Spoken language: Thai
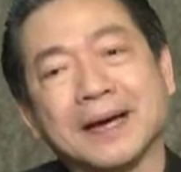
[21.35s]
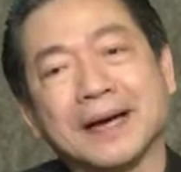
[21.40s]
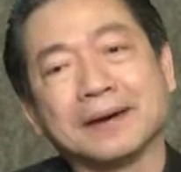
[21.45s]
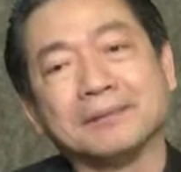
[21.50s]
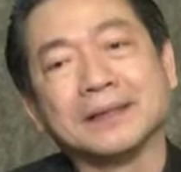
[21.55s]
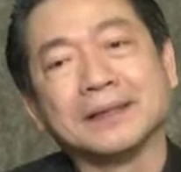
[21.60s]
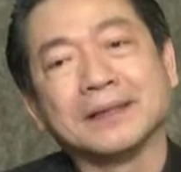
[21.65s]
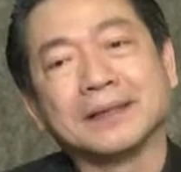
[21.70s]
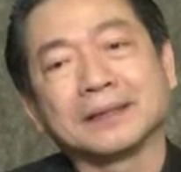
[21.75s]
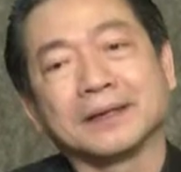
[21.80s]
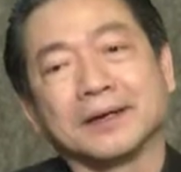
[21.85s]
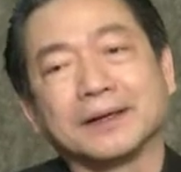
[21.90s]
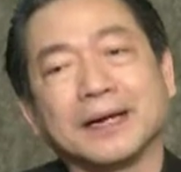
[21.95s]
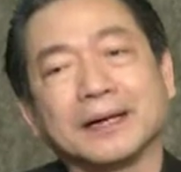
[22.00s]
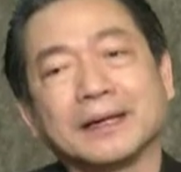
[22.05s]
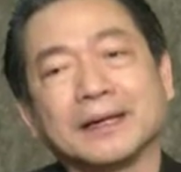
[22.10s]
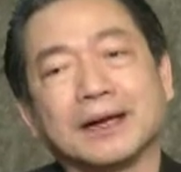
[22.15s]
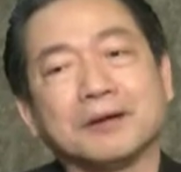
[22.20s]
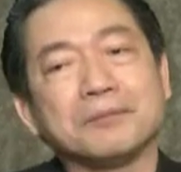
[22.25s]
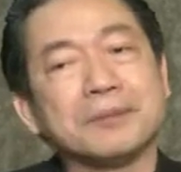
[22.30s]
แบบตอน
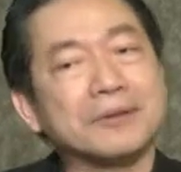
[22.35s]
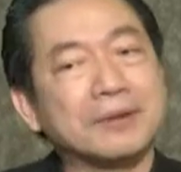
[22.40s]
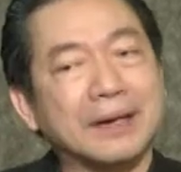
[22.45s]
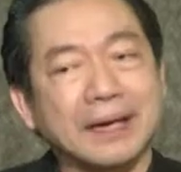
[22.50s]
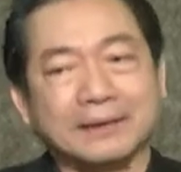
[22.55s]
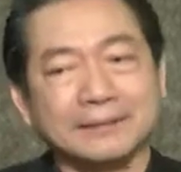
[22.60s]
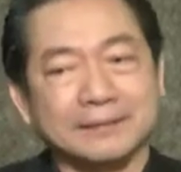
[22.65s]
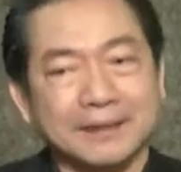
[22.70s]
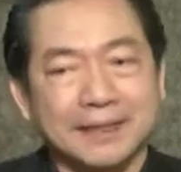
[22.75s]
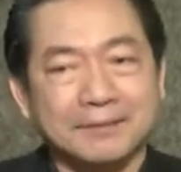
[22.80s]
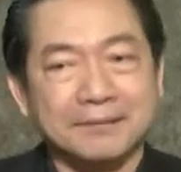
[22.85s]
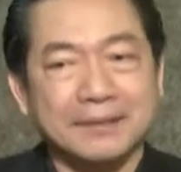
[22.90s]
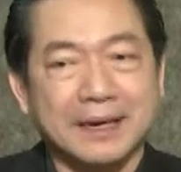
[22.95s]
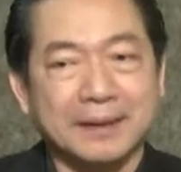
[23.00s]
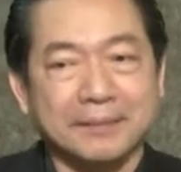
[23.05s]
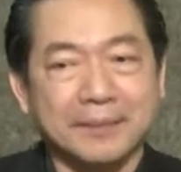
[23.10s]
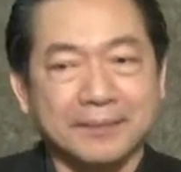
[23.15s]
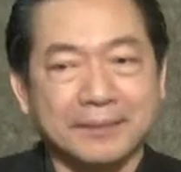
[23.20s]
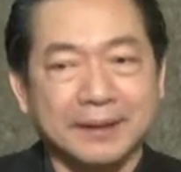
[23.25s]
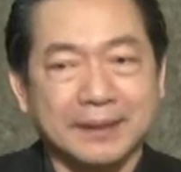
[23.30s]
นั้นเนี่ยเรามีเวลาสั้น
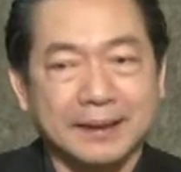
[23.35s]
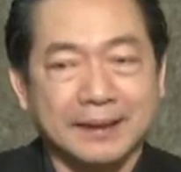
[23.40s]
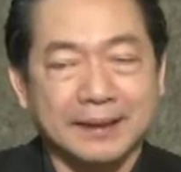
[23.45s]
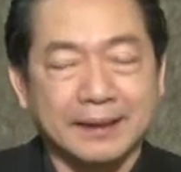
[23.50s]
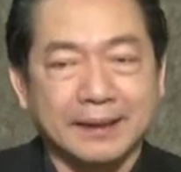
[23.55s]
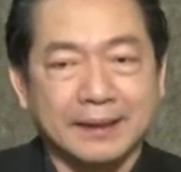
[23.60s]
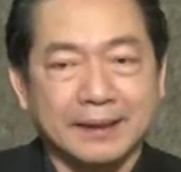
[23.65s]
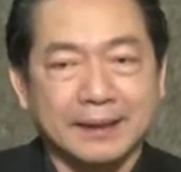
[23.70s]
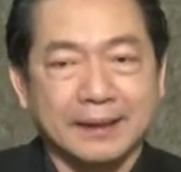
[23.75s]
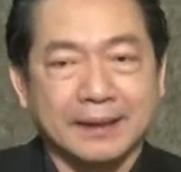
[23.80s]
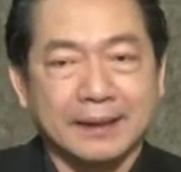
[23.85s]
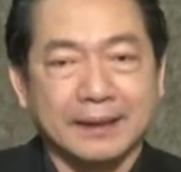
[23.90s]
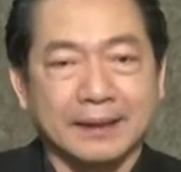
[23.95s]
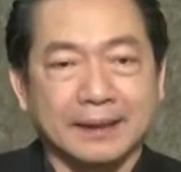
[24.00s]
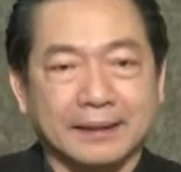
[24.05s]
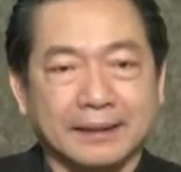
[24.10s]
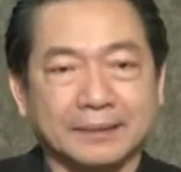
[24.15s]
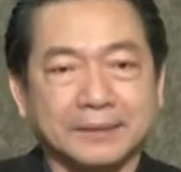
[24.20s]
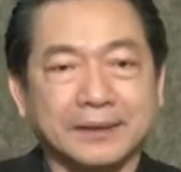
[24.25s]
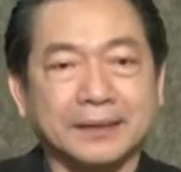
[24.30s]
มากเพราะว่า
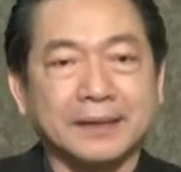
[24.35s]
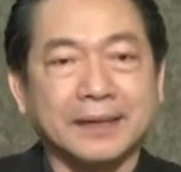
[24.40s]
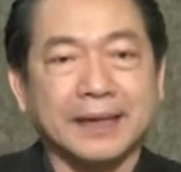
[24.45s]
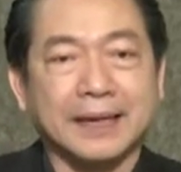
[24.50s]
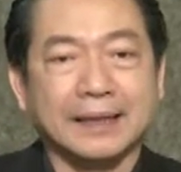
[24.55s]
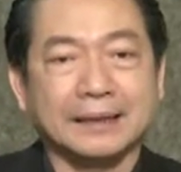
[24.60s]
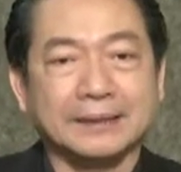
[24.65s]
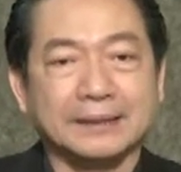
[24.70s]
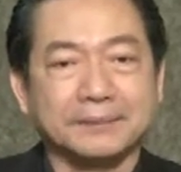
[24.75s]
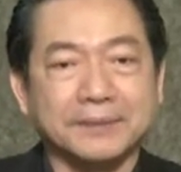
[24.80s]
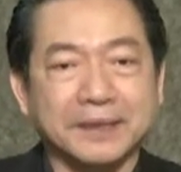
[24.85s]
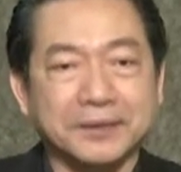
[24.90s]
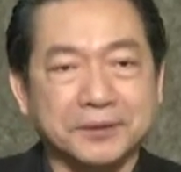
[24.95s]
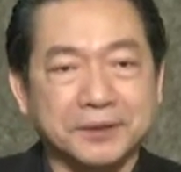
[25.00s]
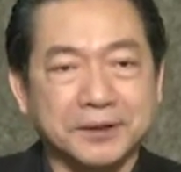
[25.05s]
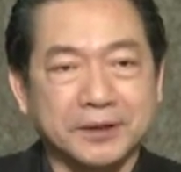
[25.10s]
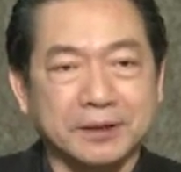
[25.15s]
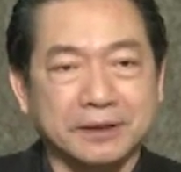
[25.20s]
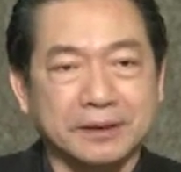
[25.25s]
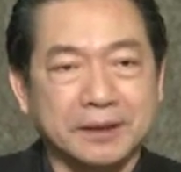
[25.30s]
เราต้องการจะมี
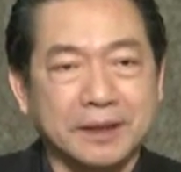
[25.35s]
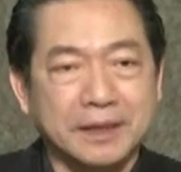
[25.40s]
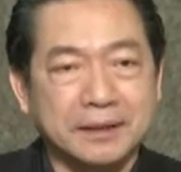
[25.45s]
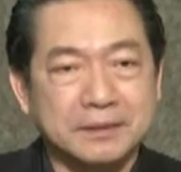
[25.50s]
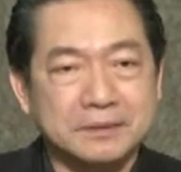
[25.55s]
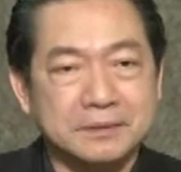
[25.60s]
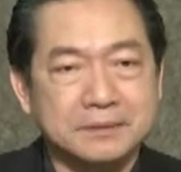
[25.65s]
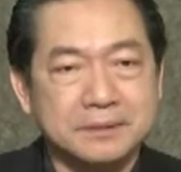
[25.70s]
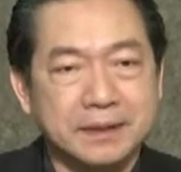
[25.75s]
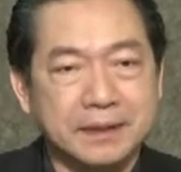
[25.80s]
หุ่นยนต์ตอนนั้น